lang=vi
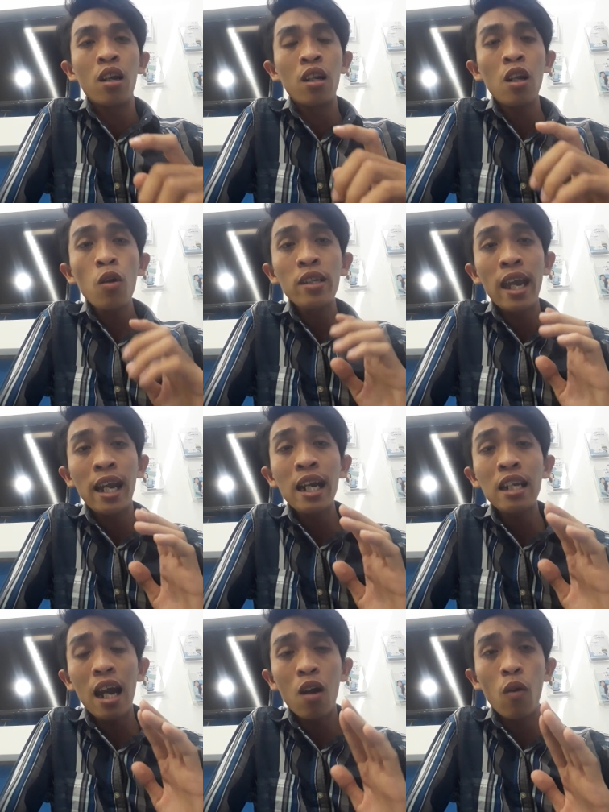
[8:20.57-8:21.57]
nói chuyện
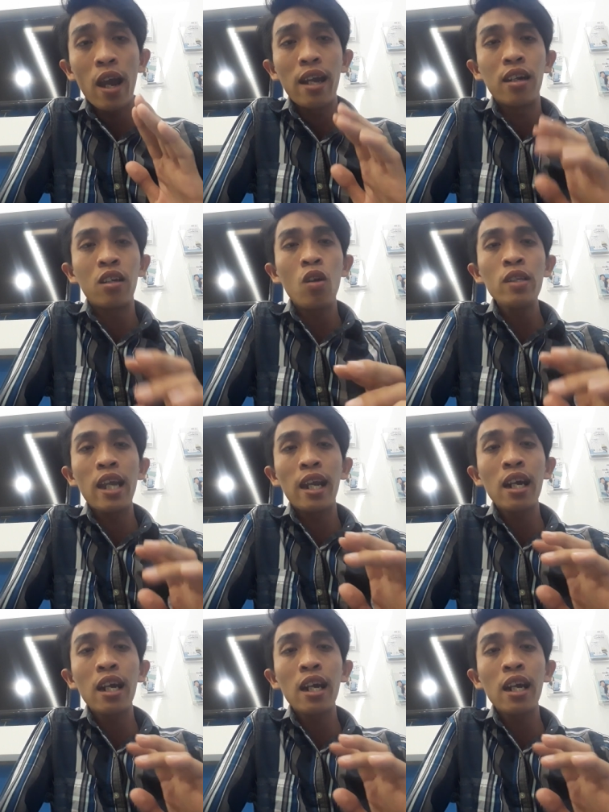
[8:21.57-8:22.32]
các đàng hoàng nói chuyện